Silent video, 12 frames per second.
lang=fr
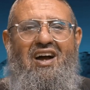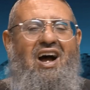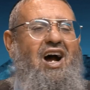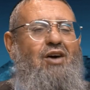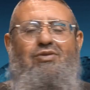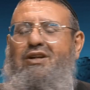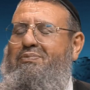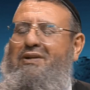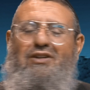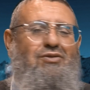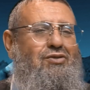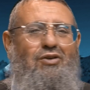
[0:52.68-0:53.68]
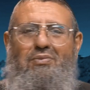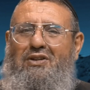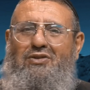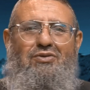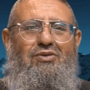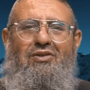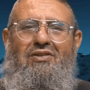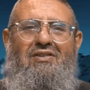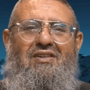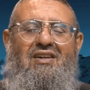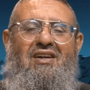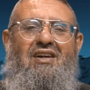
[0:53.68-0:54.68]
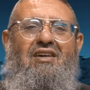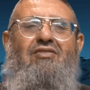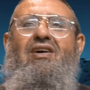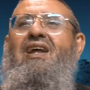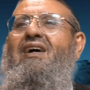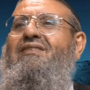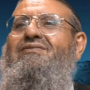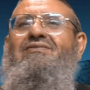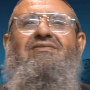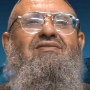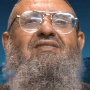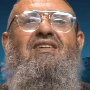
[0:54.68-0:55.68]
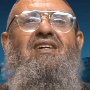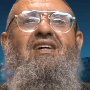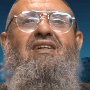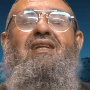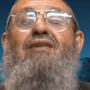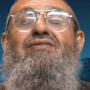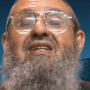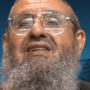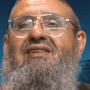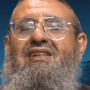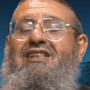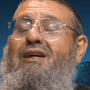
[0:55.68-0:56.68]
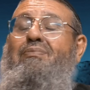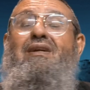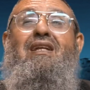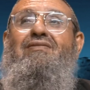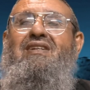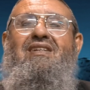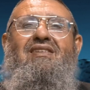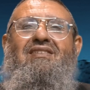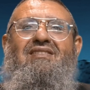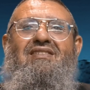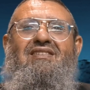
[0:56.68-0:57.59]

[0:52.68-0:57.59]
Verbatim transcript: Ah oui, bien sûr, bien sûr. Voilà. David, il appelaient David.